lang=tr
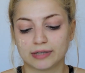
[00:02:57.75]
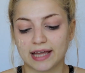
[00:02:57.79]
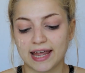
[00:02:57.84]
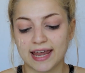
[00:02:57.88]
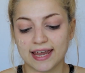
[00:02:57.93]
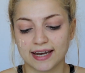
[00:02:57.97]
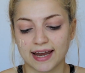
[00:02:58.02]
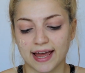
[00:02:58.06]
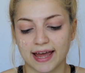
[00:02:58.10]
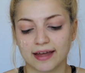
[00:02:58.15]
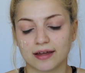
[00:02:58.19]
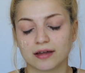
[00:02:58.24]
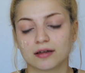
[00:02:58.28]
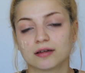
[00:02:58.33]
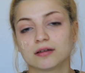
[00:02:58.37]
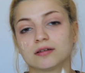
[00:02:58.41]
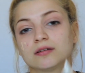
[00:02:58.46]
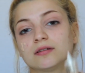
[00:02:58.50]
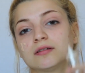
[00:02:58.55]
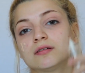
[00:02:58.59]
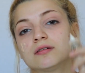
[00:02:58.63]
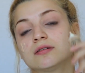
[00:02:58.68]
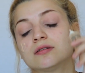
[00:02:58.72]
neyine?
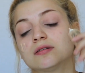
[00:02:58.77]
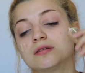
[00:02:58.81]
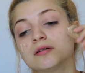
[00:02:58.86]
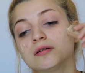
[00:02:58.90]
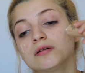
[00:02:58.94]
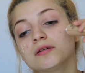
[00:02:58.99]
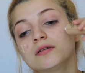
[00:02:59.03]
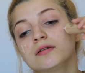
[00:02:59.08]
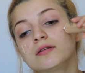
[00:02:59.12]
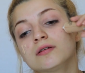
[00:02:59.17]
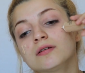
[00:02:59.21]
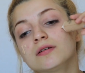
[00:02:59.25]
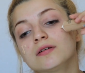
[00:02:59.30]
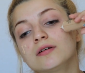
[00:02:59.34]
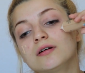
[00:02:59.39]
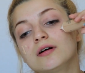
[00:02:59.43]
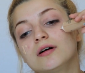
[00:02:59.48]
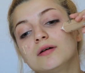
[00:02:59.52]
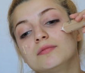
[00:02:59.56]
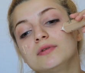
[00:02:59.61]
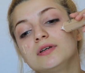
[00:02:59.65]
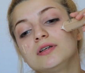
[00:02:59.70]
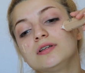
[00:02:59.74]

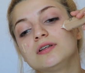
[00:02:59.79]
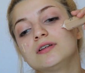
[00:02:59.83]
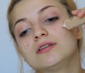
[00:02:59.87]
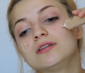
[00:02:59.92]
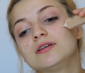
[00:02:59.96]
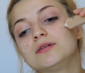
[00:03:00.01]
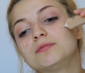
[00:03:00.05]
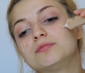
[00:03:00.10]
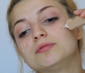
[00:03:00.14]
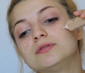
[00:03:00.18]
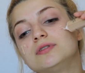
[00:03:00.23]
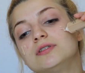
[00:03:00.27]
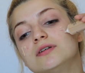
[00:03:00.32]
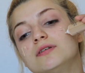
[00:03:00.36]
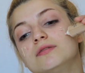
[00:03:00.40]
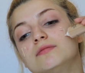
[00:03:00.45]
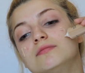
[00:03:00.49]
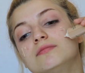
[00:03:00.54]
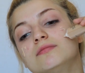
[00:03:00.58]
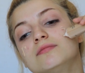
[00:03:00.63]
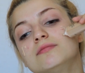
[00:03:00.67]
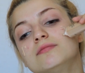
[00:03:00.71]
Ama yine de yapacağım.